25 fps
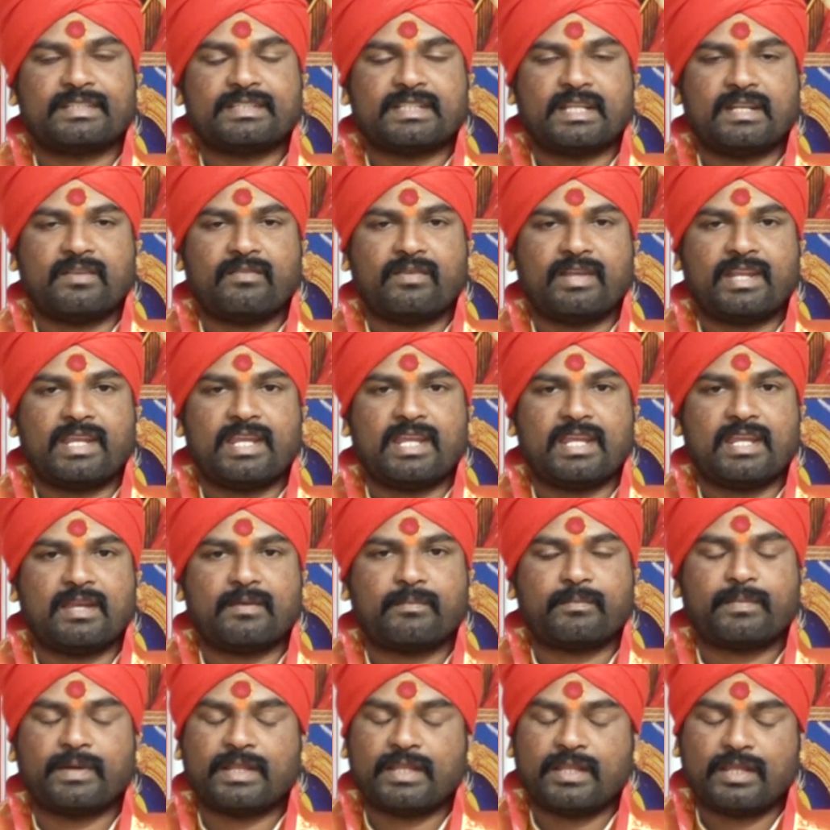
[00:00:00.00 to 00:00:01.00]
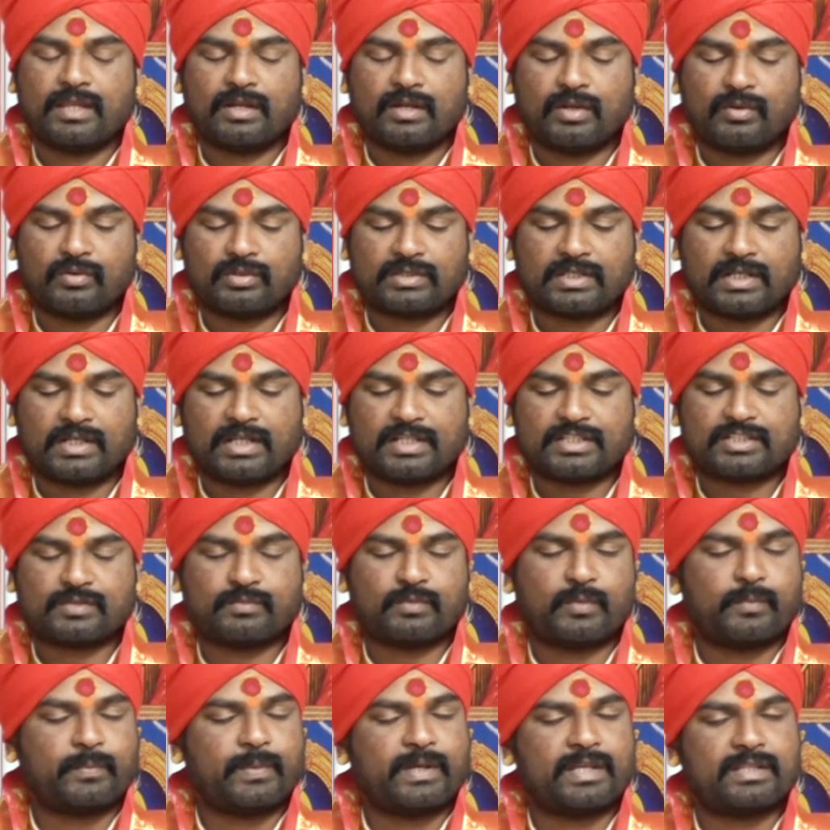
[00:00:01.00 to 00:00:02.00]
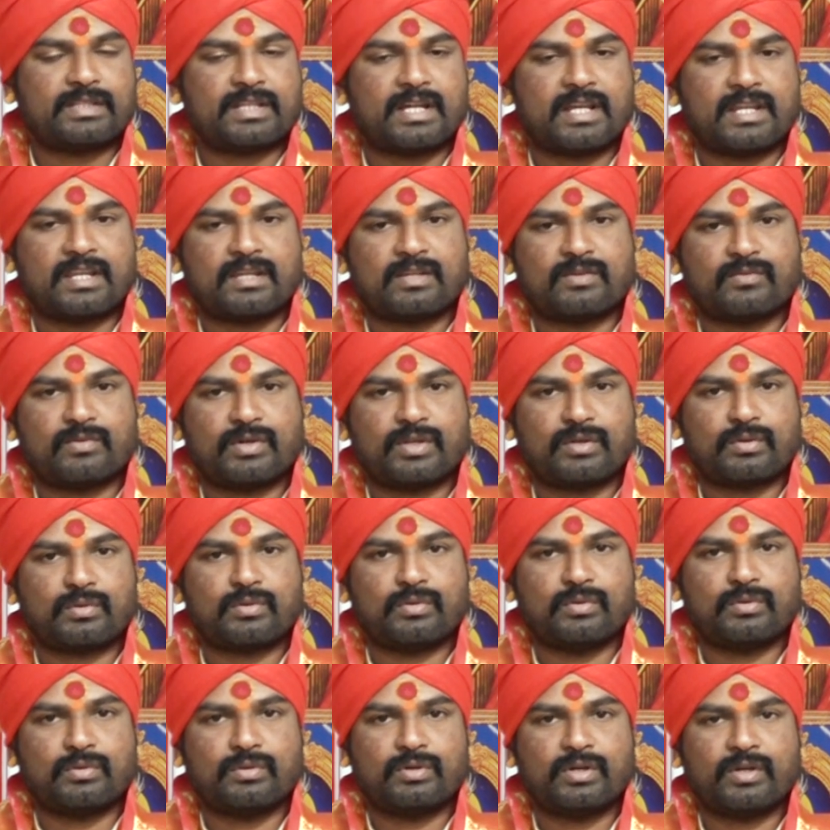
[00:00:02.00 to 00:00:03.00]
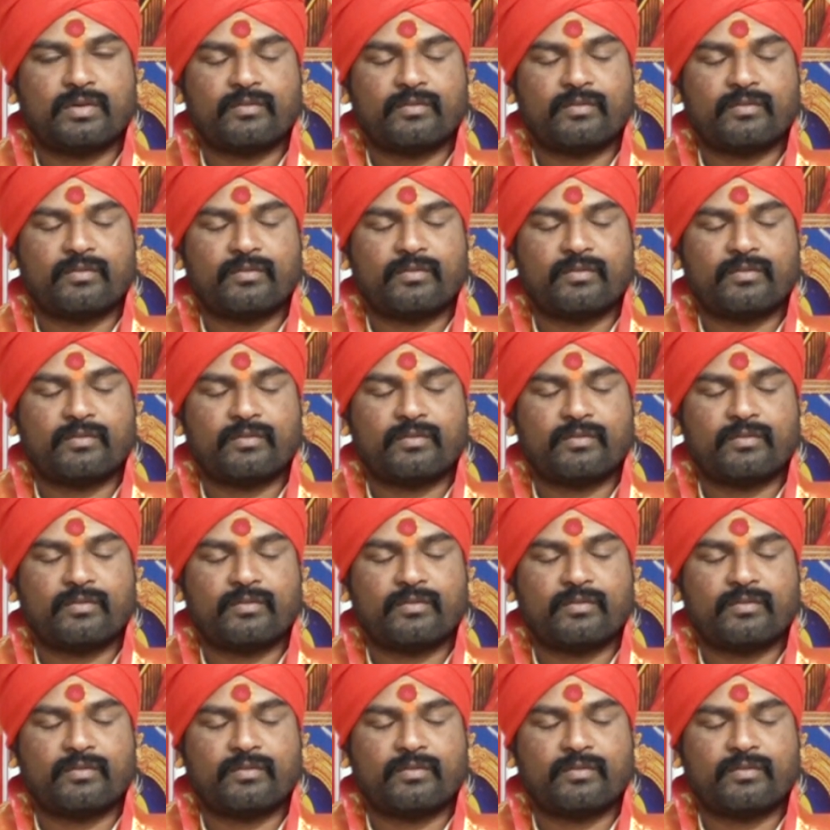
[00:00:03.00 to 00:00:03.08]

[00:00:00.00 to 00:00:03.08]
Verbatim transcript: జనవరి పదిహేను అవతల నుంచి ముప్పై తారీఖు వరకు